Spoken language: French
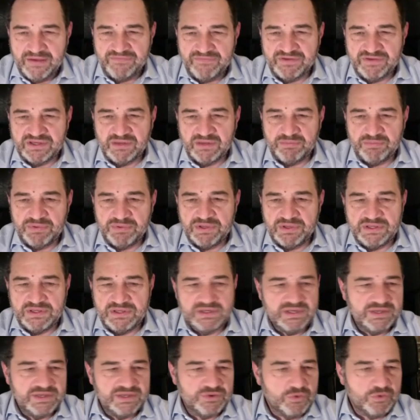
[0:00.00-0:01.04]
avec un
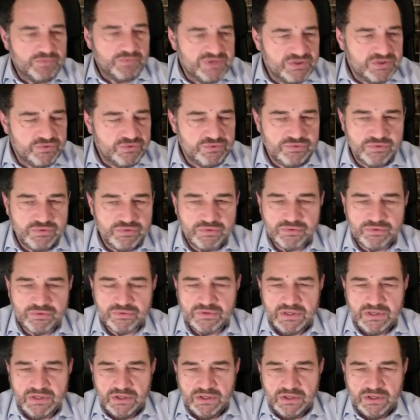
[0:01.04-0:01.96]
pays qui est ambigu,